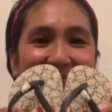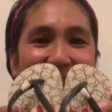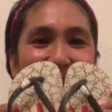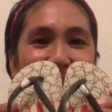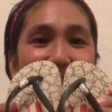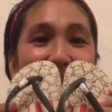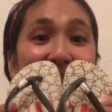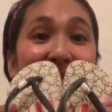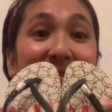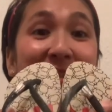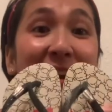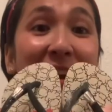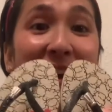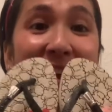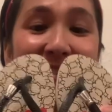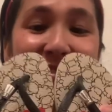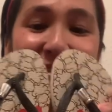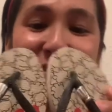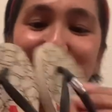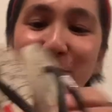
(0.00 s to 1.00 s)

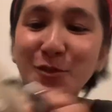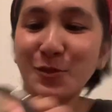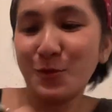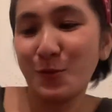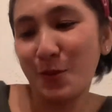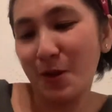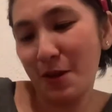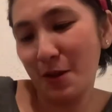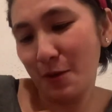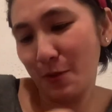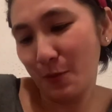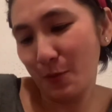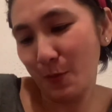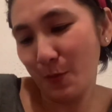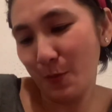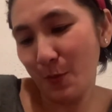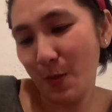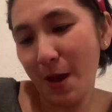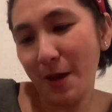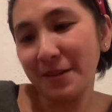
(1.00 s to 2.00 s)
Kasyang-kasya siguro.
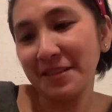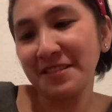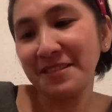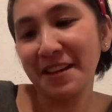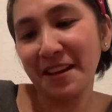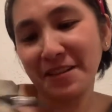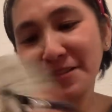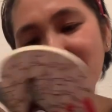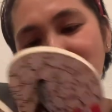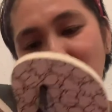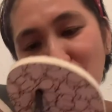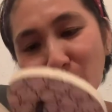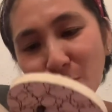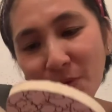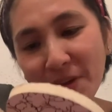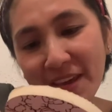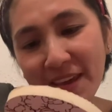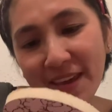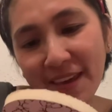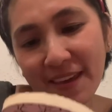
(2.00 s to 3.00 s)
Ang, ang size nito
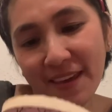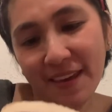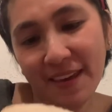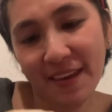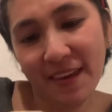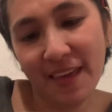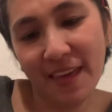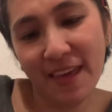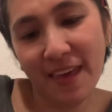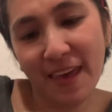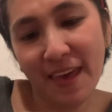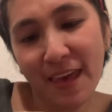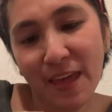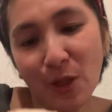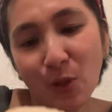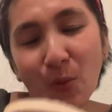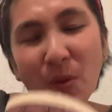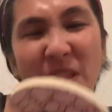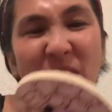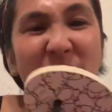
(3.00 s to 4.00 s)
eh
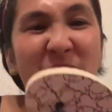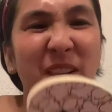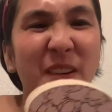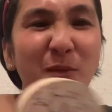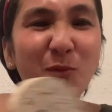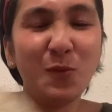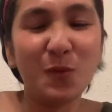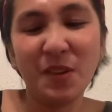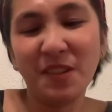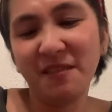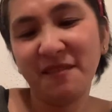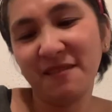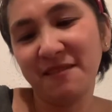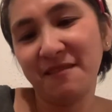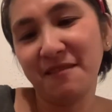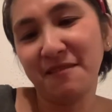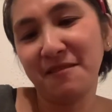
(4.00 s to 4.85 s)
25-26.